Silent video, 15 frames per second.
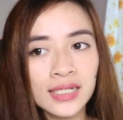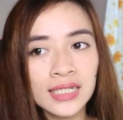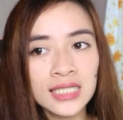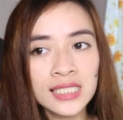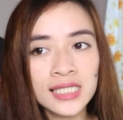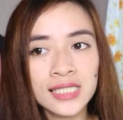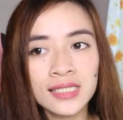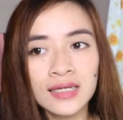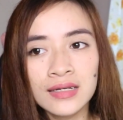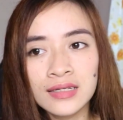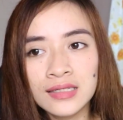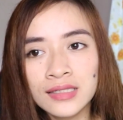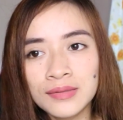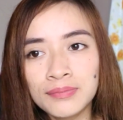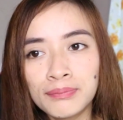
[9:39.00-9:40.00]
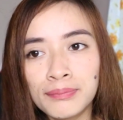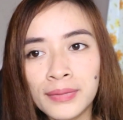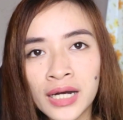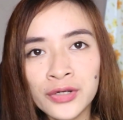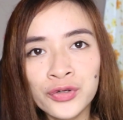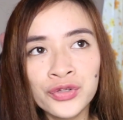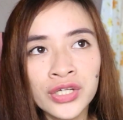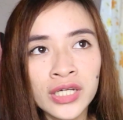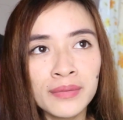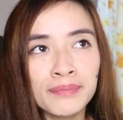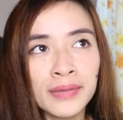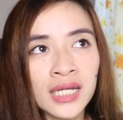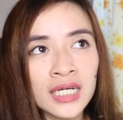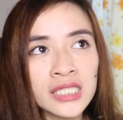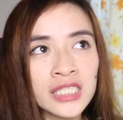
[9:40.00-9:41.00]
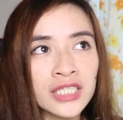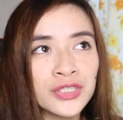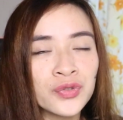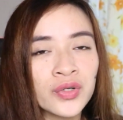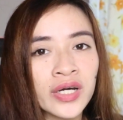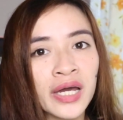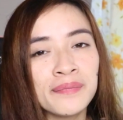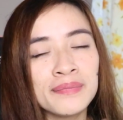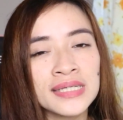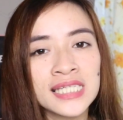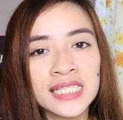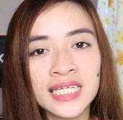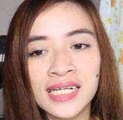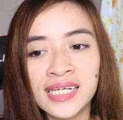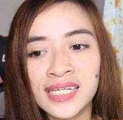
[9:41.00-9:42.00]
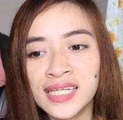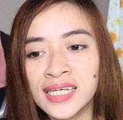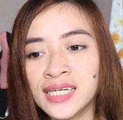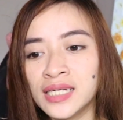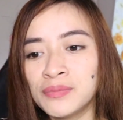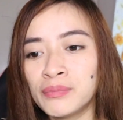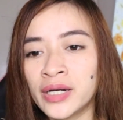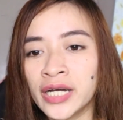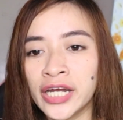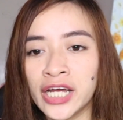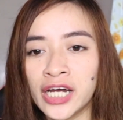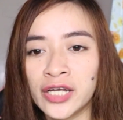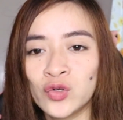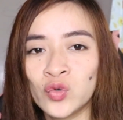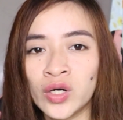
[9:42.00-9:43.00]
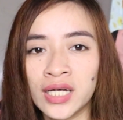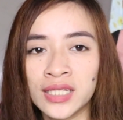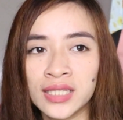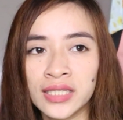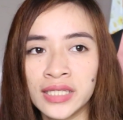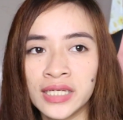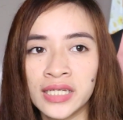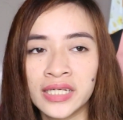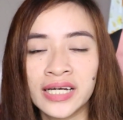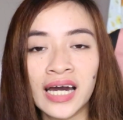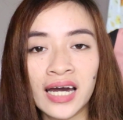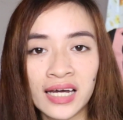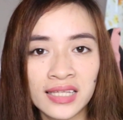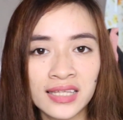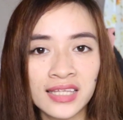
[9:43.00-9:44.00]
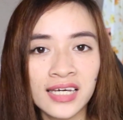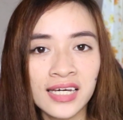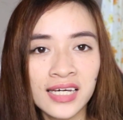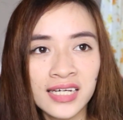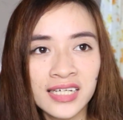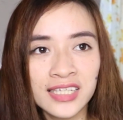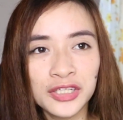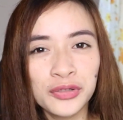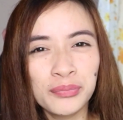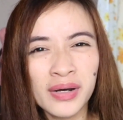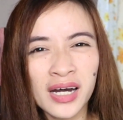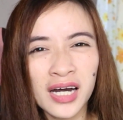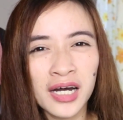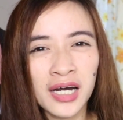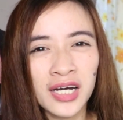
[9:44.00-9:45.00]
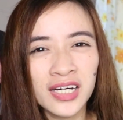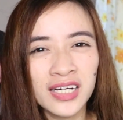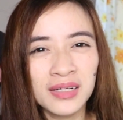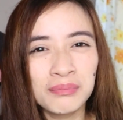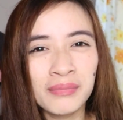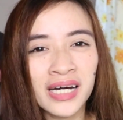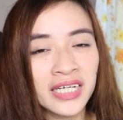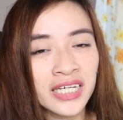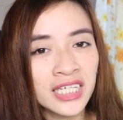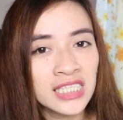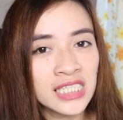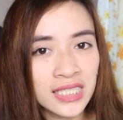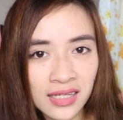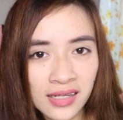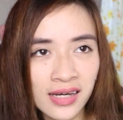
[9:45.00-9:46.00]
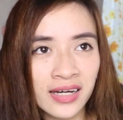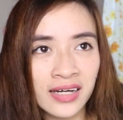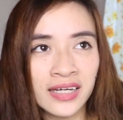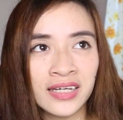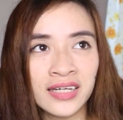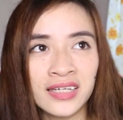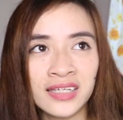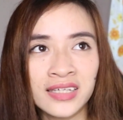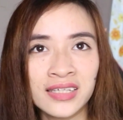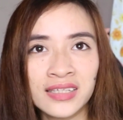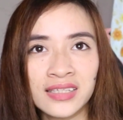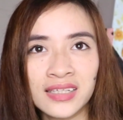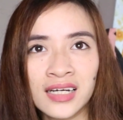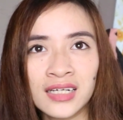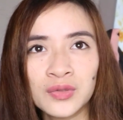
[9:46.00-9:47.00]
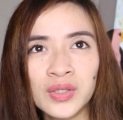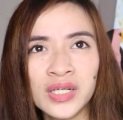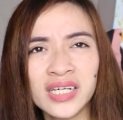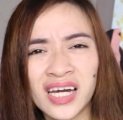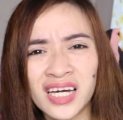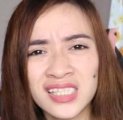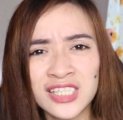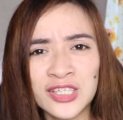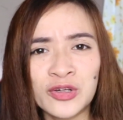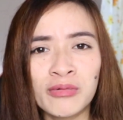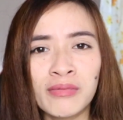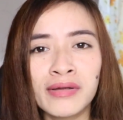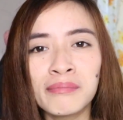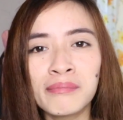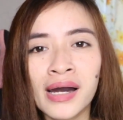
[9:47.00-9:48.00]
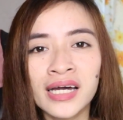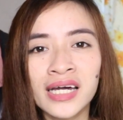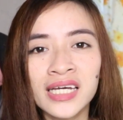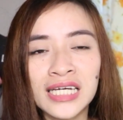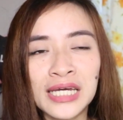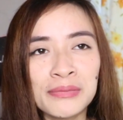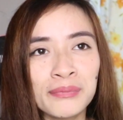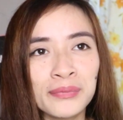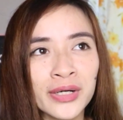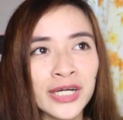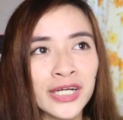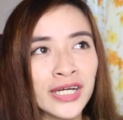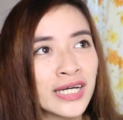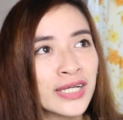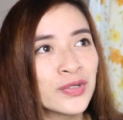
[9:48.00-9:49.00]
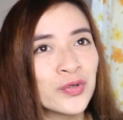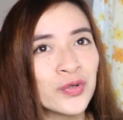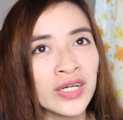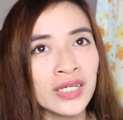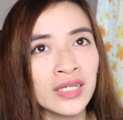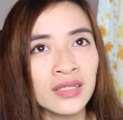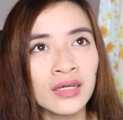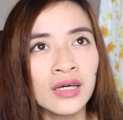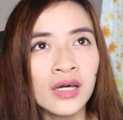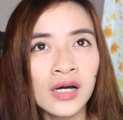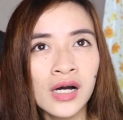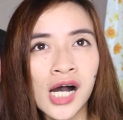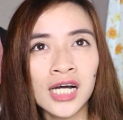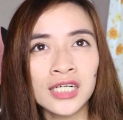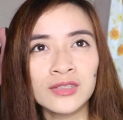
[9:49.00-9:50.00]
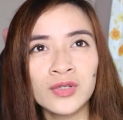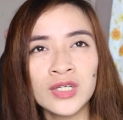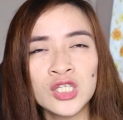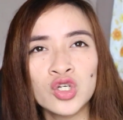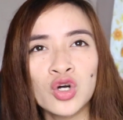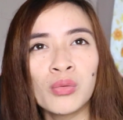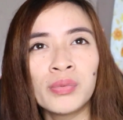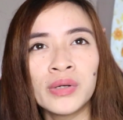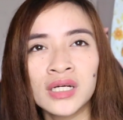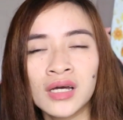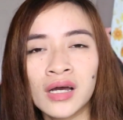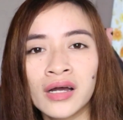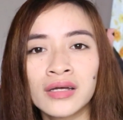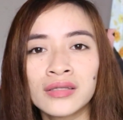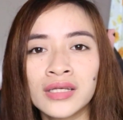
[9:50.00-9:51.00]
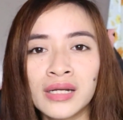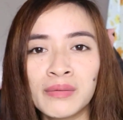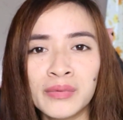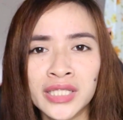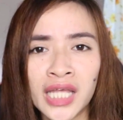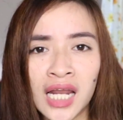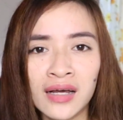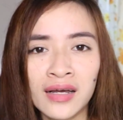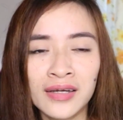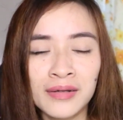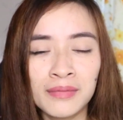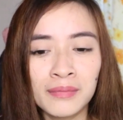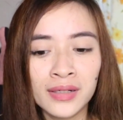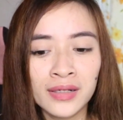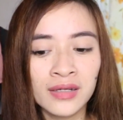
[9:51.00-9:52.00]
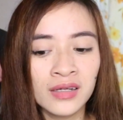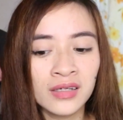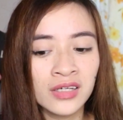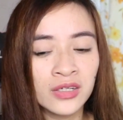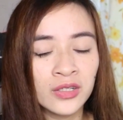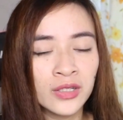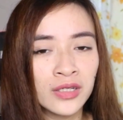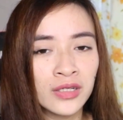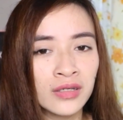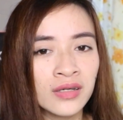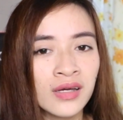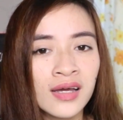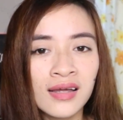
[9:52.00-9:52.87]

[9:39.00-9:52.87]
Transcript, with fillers: guys ano din, malakas din yung chemistry ni Mariano at ni Kat. ba diba? Bagay sila and actually kahit sila naman bagay kay Mariano and actually sobrang gaganda naman talaga ng mga nagiging